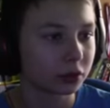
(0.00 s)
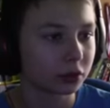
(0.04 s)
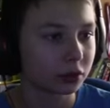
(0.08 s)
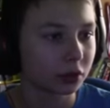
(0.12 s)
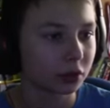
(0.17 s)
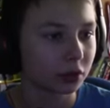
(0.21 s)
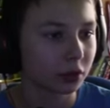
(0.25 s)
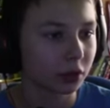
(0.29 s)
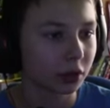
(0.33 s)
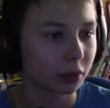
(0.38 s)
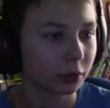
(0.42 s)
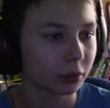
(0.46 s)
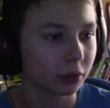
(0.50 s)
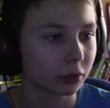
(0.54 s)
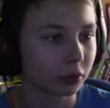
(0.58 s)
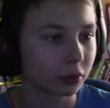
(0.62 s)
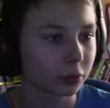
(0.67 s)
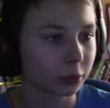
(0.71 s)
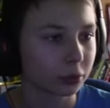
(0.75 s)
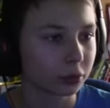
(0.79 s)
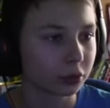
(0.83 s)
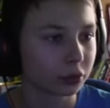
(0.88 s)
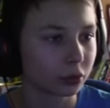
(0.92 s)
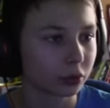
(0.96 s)
wszystko jakby
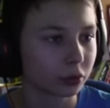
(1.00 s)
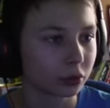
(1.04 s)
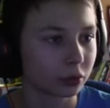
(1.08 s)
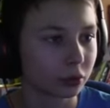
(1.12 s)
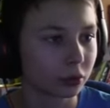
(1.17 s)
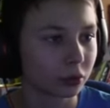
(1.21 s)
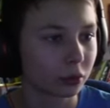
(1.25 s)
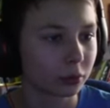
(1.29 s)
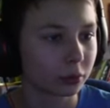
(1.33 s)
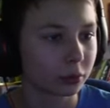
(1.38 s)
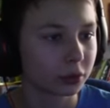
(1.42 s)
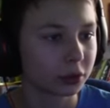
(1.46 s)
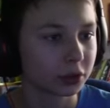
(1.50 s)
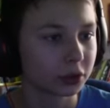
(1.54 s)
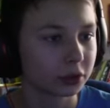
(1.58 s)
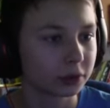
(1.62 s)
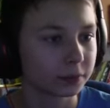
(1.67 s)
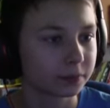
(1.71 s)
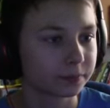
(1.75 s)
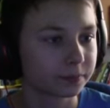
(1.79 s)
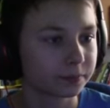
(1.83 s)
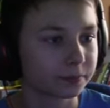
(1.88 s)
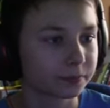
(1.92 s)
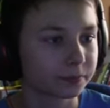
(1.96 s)
od początku
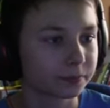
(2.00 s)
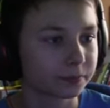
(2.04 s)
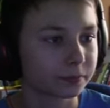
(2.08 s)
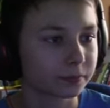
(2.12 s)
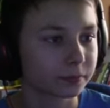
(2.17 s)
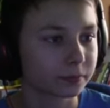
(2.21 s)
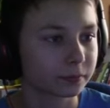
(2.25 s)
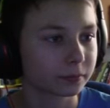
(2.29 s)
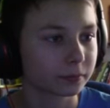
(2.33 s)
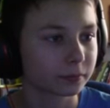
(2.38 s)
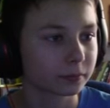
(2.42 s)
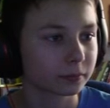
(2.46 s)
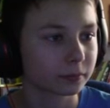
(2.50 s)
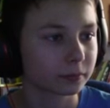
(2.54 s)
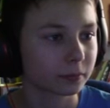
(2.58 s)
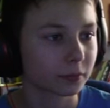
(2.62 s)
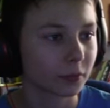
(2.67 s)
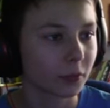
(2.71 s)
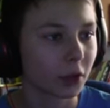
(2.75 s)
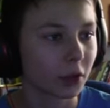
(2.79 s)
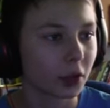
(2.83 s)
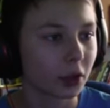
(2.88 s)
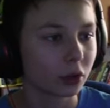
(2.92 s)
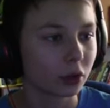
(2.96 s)
robić.
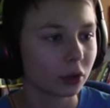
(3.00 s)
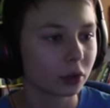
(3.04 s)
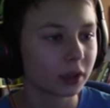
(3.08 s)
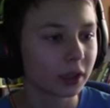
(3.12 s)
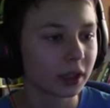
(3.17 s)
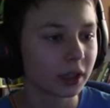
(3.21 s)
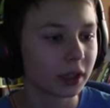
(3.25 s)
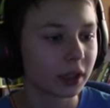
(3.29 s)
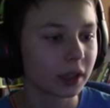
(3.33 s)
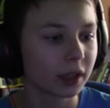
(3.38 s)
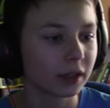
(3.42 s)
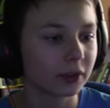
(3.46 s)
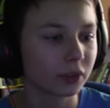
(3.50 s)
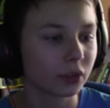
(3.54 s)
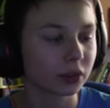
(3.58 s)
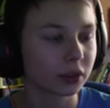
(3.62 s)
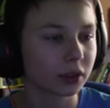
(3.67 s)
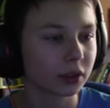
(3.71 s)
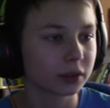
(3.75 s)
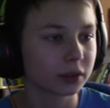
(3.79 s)
No nie,